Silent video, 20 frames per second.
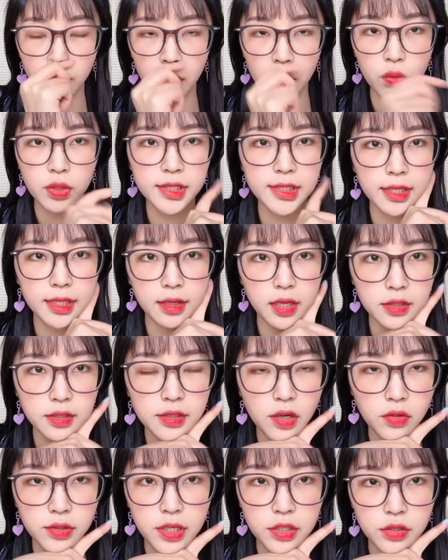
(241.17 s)
会显脸
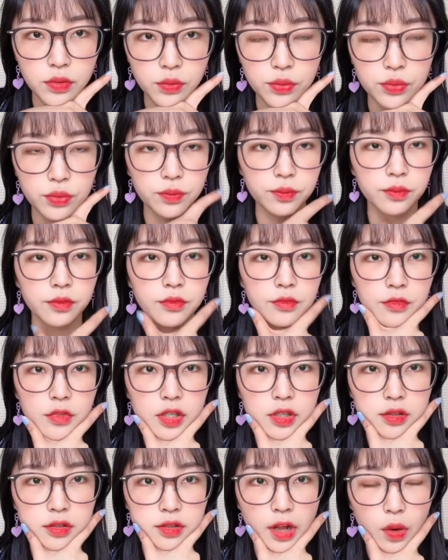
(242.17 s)
小，戴上去。
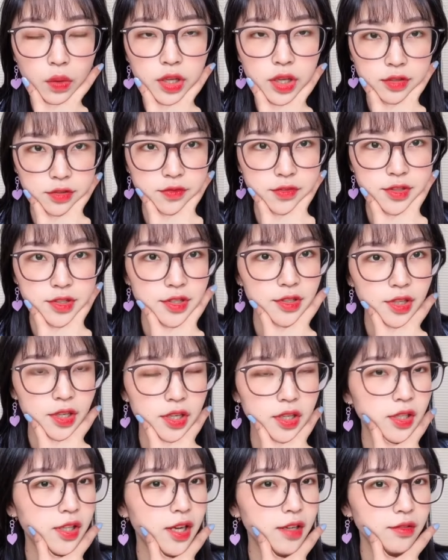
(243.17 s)
然后也和粉色那个
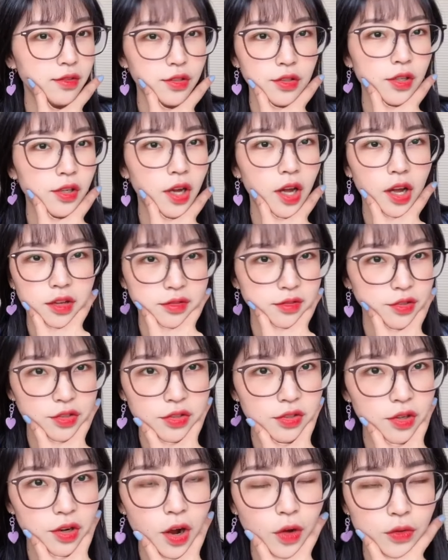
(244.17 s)
一样，真的很适
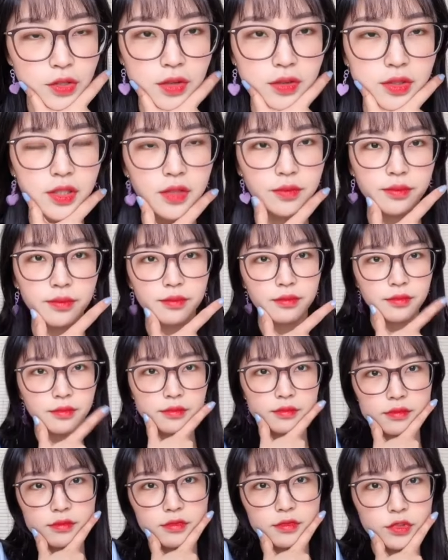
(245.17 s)
合凹造型，
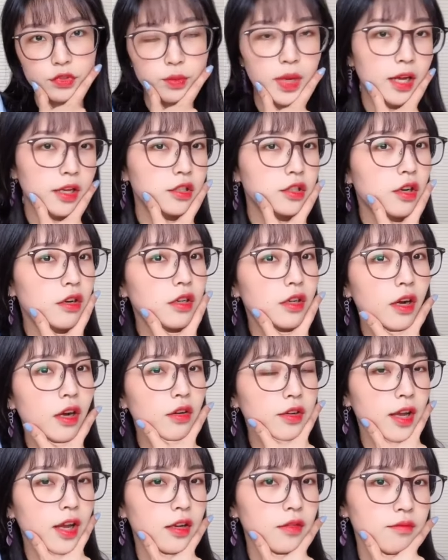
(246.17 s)
就拍照很好
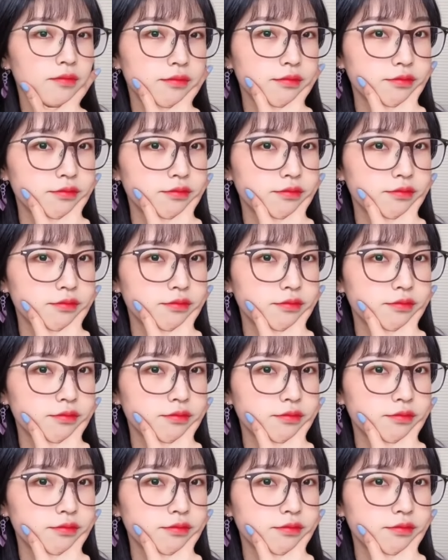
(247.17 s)
看。